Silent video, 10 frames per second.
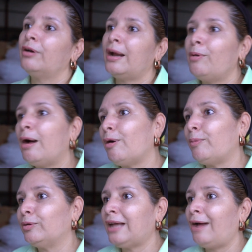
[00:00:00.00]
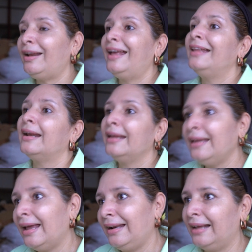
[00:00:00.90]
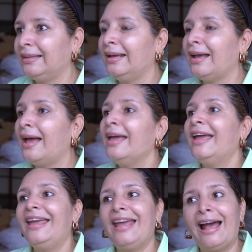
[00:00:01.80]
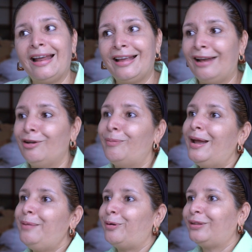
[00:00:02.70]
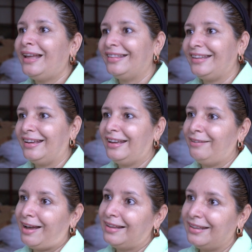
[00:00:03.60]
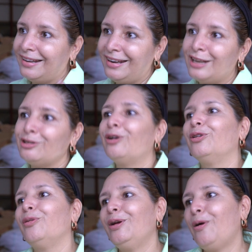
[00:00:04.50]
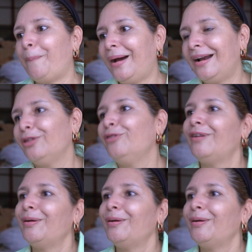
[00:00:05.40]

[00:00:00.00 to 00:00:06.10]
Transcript: ahorramos agua potable, energía eléctrica y a, lo más importante, que vas a tener ingreso económico para tu